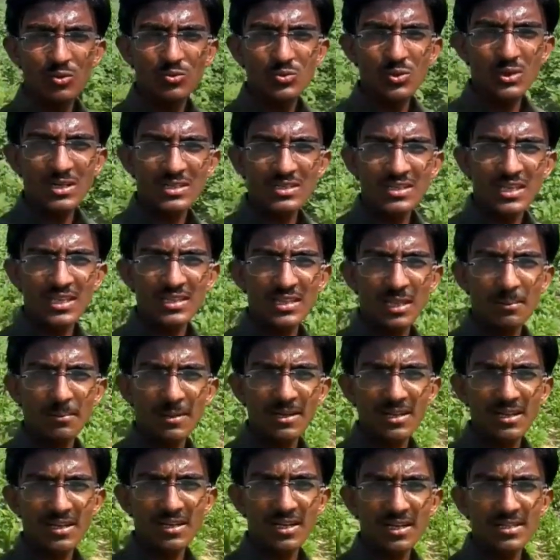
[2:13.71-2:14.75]
खूबसूरत ये
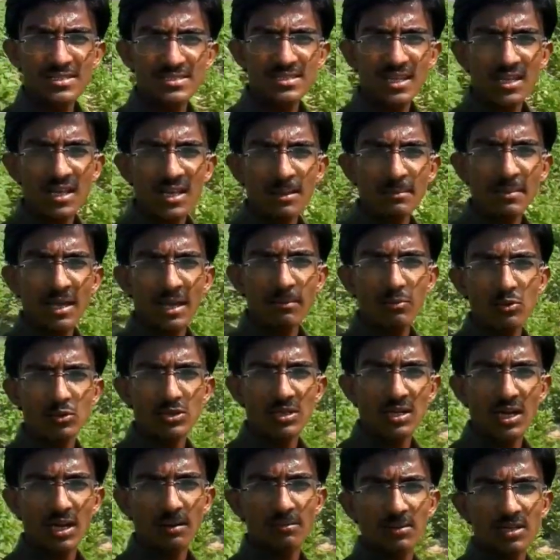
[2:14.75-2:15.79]
थर का नज़ारा मैं
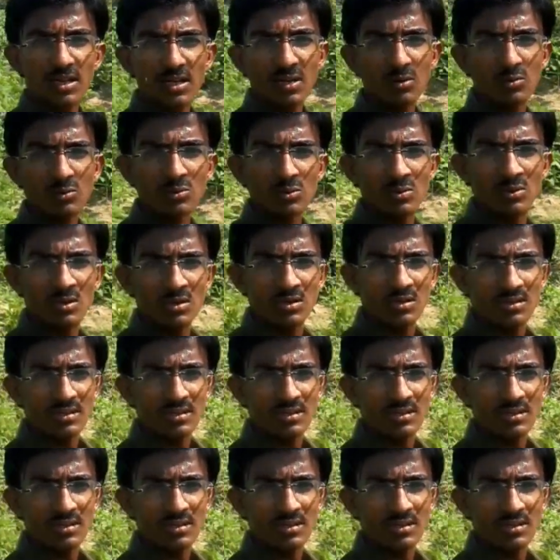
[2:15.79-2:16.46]
आपको दिखा भी रहा हूँ